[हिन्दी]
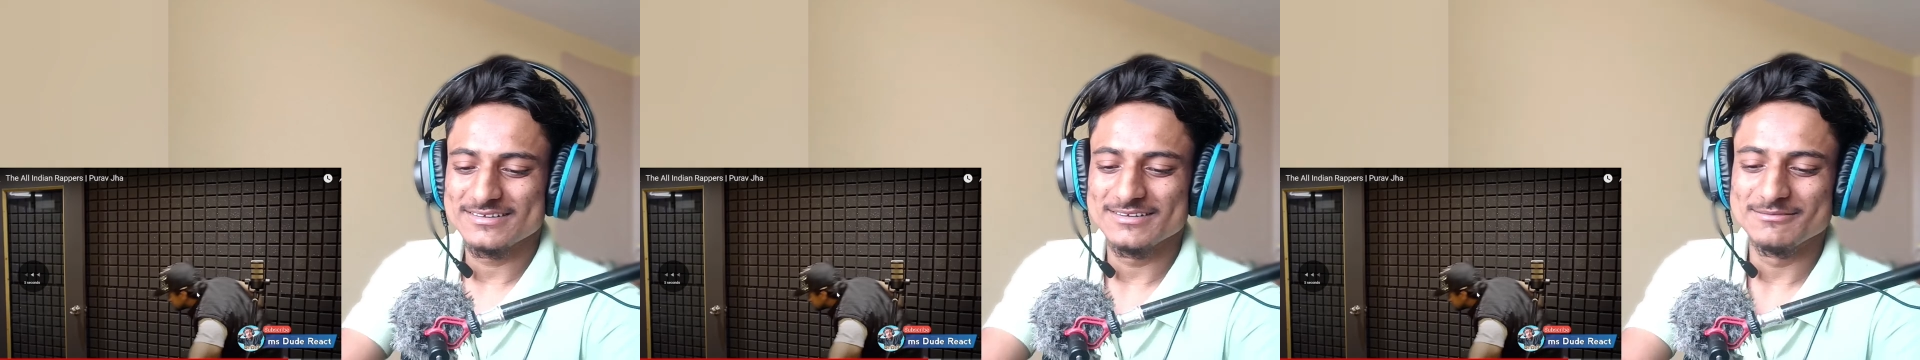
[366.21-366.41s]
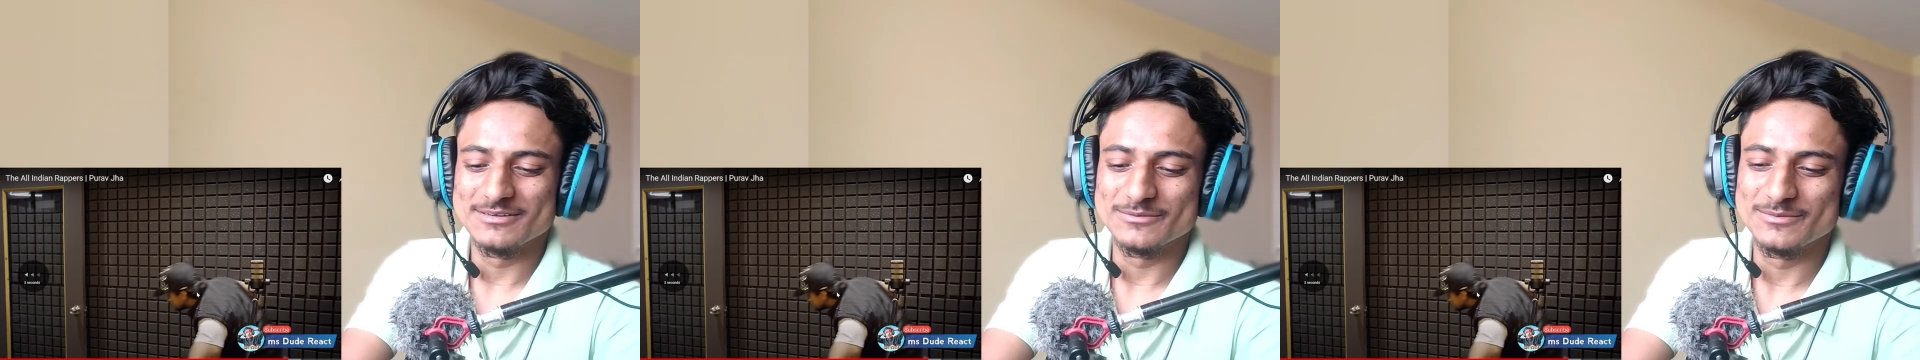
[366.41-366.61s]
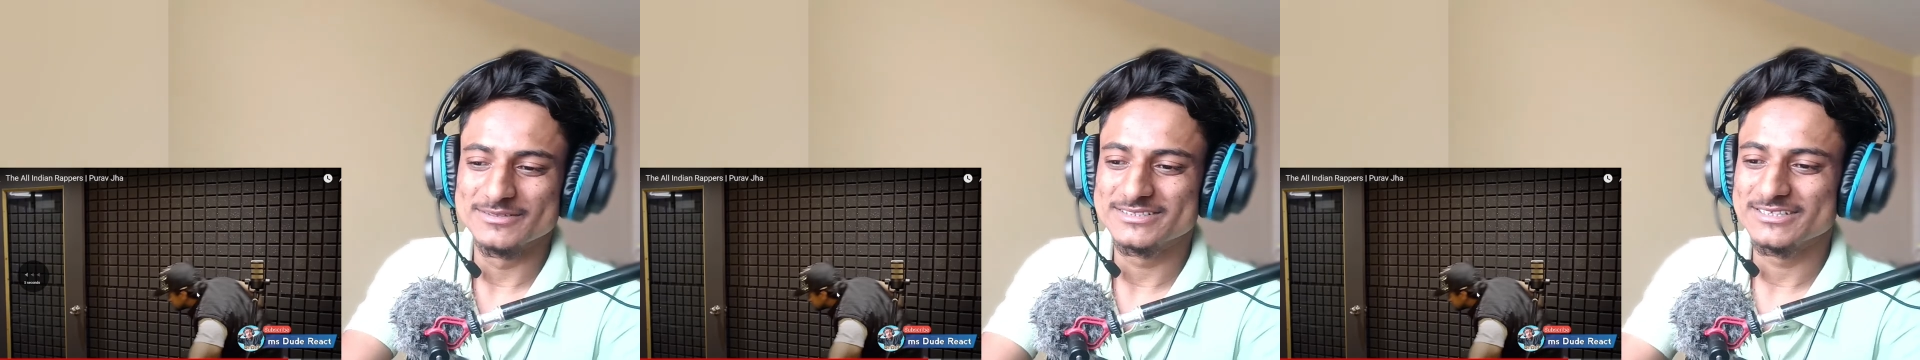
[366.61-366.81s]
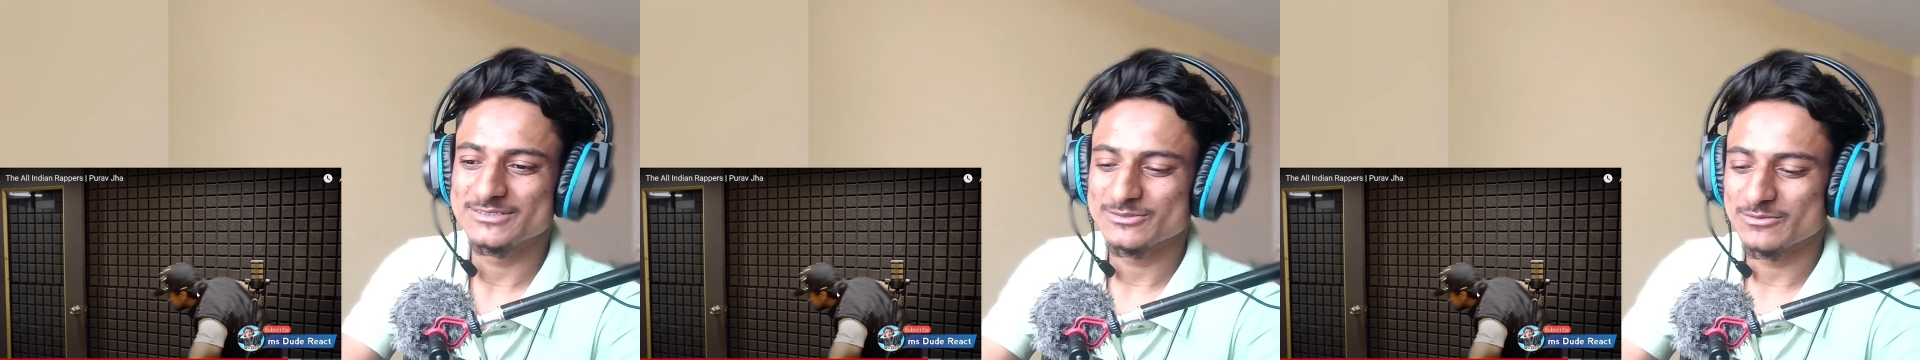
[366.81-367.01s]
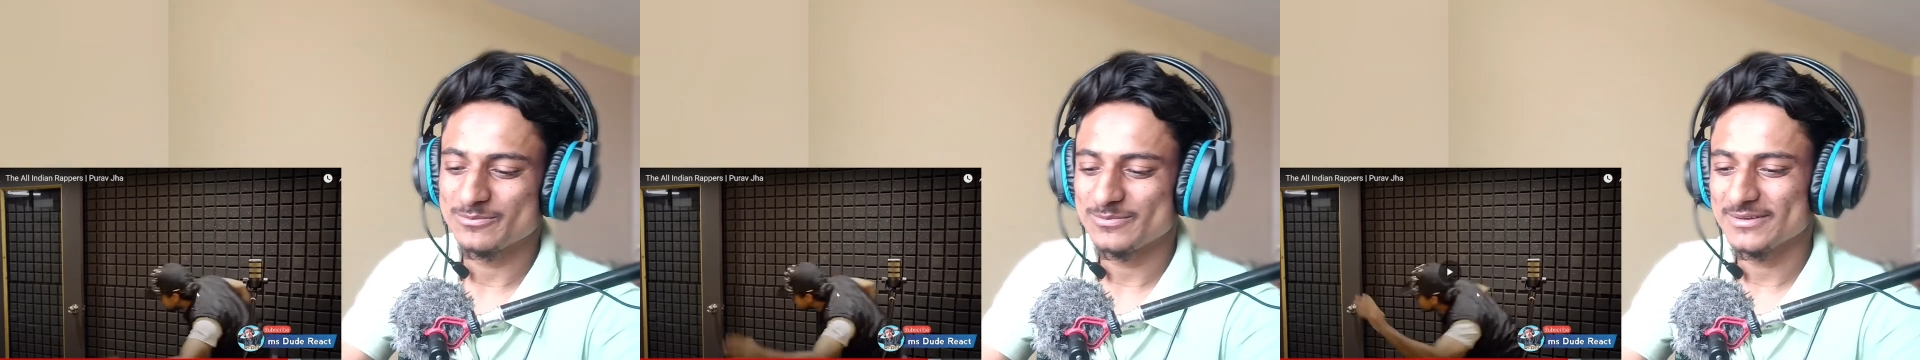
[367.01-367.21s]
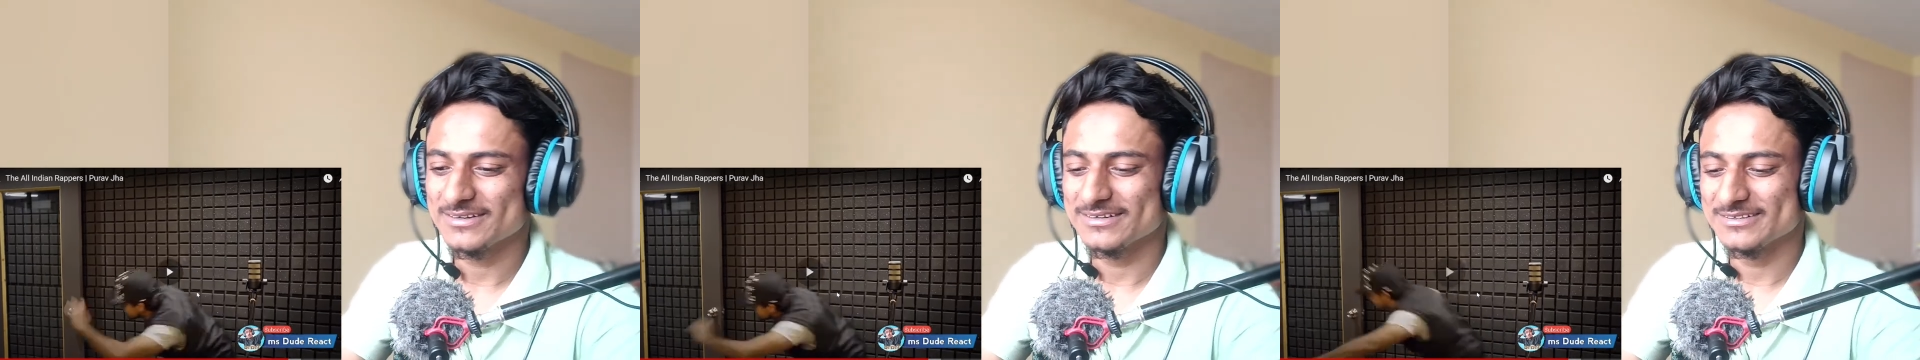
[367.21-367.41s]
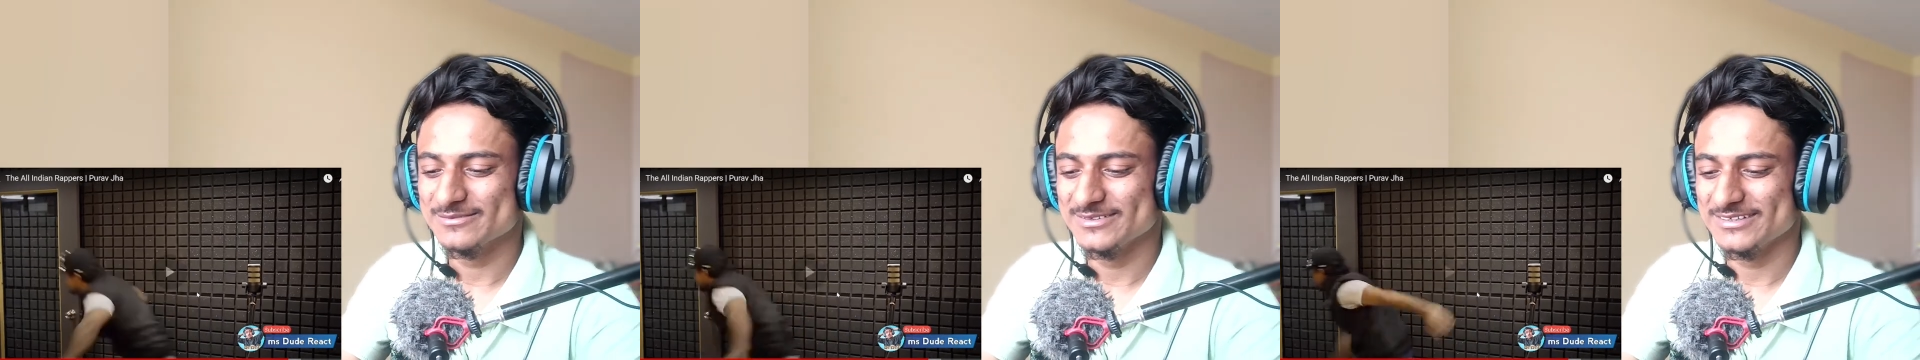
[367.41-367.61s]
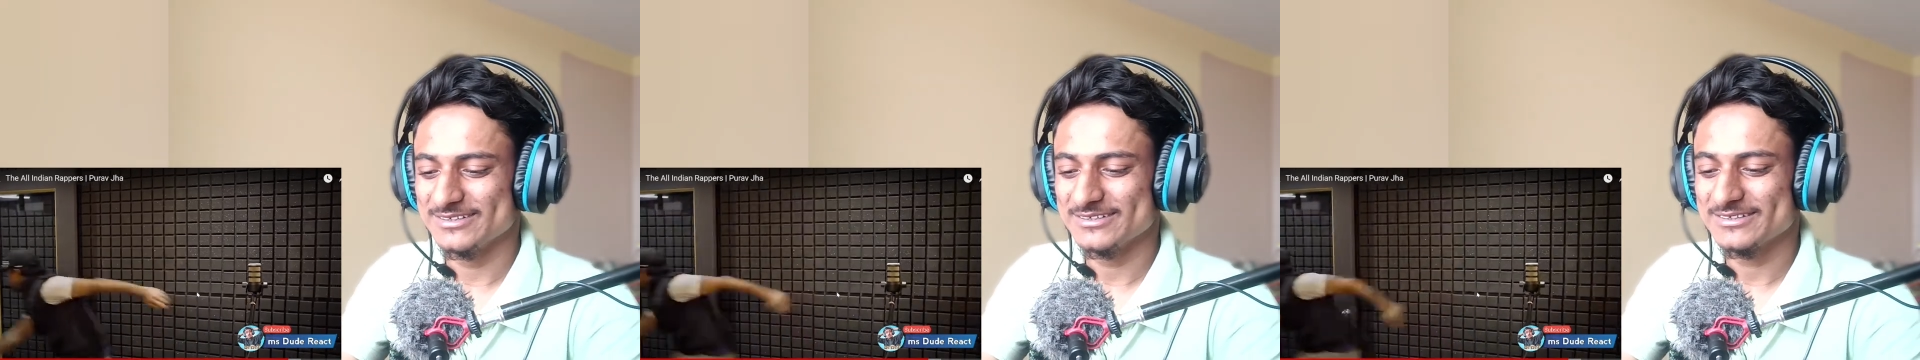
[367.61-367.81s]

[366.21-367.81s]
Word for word: एक मिनट फिर से इसको प्ले कर दूँ मैं